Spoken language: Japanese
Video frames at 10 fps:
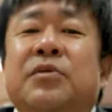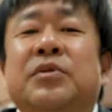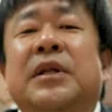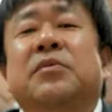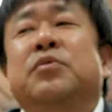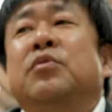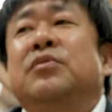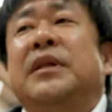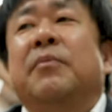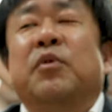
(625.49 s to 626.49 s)
当店の
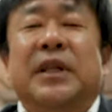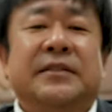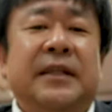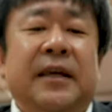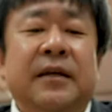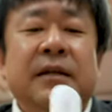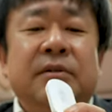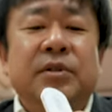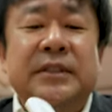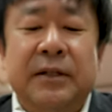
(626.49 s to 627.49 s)
ブログでもですね
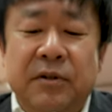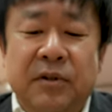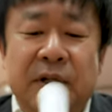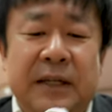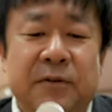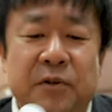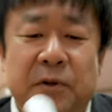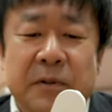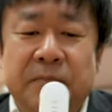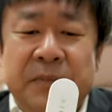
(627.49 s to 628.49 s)
こちらのあ
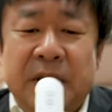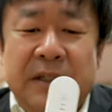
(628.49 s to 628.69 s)
の